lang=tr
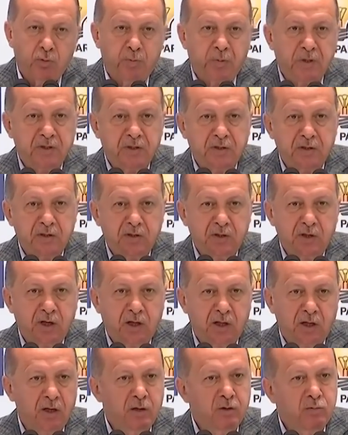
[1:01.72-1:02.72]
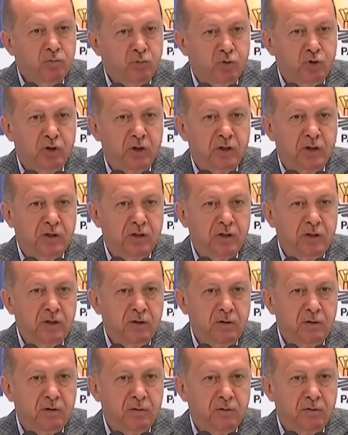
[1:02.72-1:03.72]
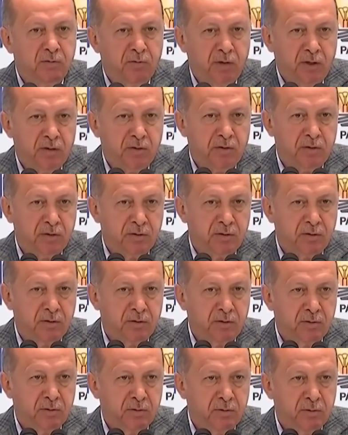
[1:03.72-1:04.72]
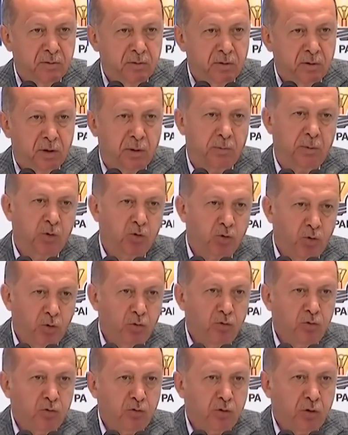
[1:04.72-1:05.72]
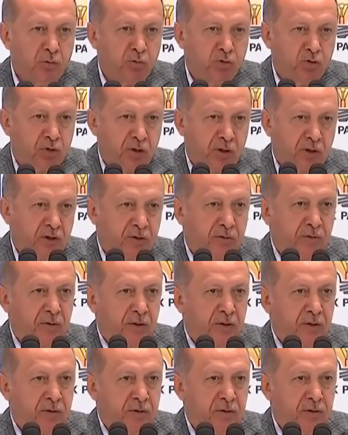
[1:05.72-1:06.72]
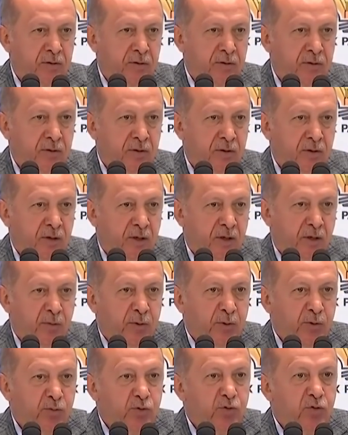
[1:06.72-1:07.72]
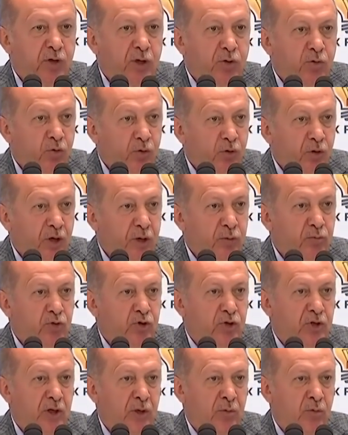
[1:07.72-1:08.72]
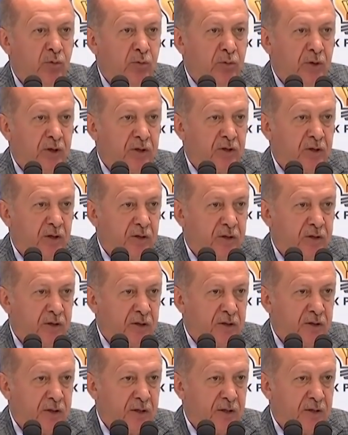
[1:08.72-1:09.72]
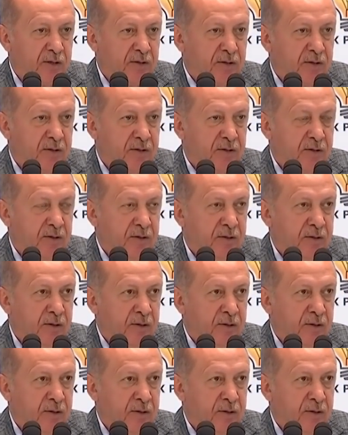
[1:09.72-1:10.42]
Şüphesiz ki yalanın müşterisi var. Ama doğrunun da müşterisi var. E biz burada doğruya müşteri bulmaya çalışacağız.